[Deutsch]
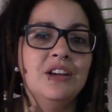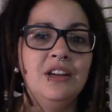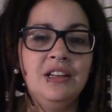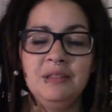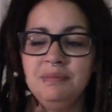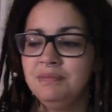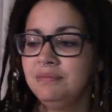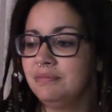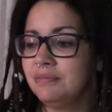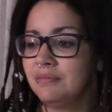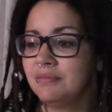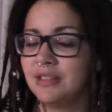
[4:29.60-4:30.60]
Ähm,
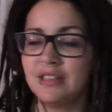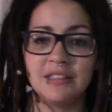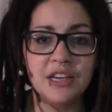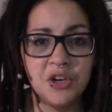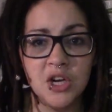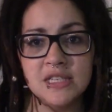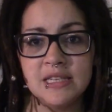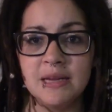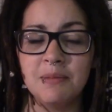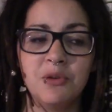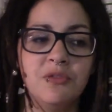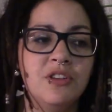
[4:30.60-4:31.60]
es ging
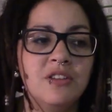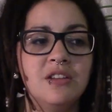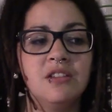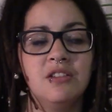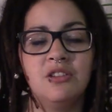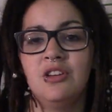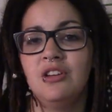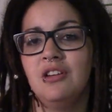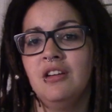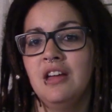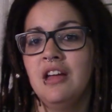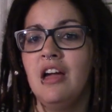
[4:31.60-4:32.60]
trotzdem. Und wir sind...
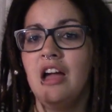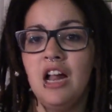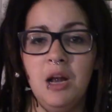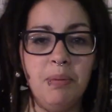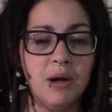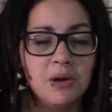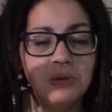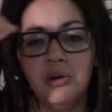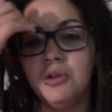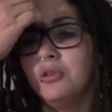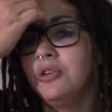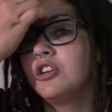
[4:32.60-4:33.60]
Äh,
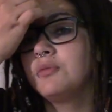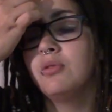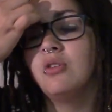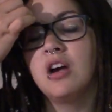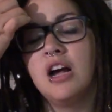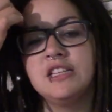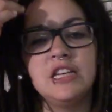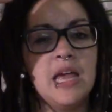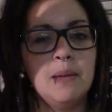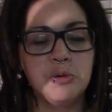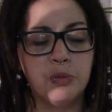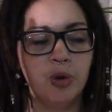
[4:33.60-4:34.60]
L-Parcours durchgesprungen, in
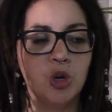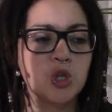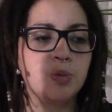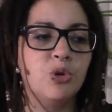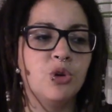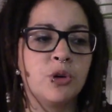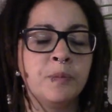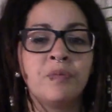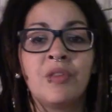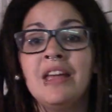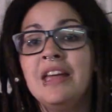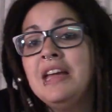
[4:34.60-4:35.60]
der M-Sprünge gesprungen.
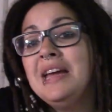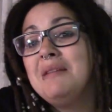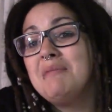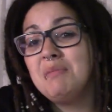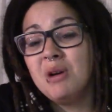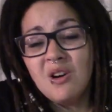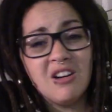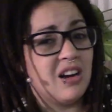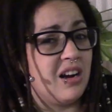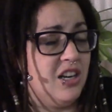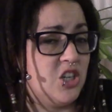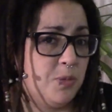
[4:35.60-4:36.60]
Man braucht
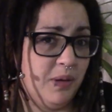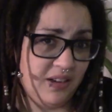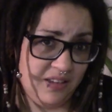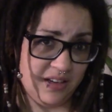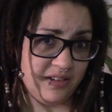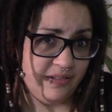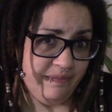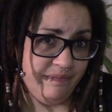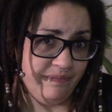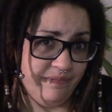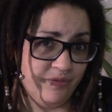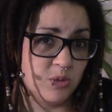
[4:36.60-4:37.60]
gar keinen Springsattel
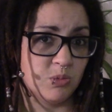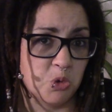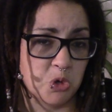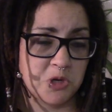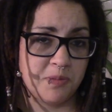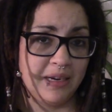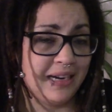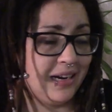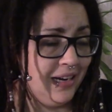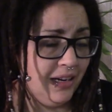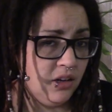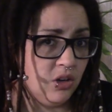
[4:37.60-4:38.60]
zum Hochspringen.
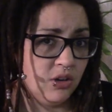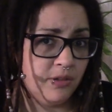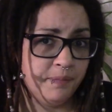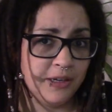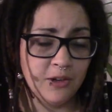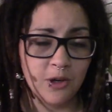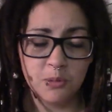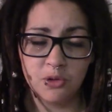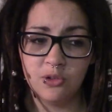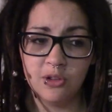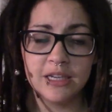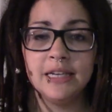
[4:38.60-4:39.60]
Geht auch, geht auch im
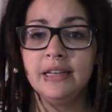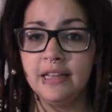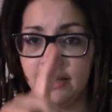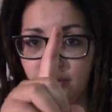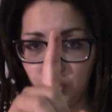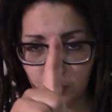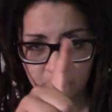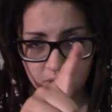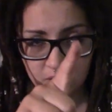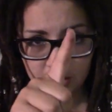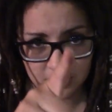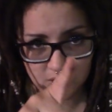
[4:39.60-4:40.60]
Dressursattel, geht
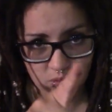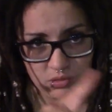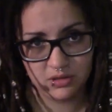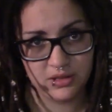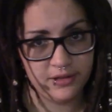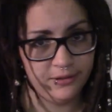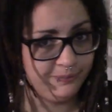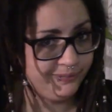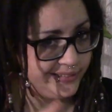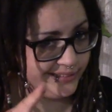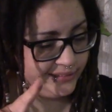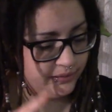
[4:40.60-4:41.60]
übrigens auch ganz ohne Sattel.
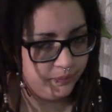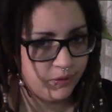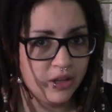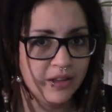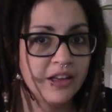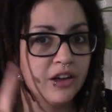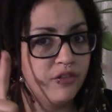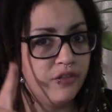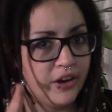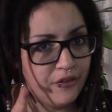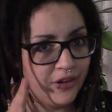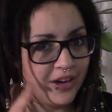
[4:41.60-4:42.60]

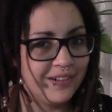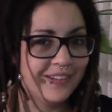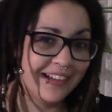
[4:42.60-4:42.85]
Fun Fact.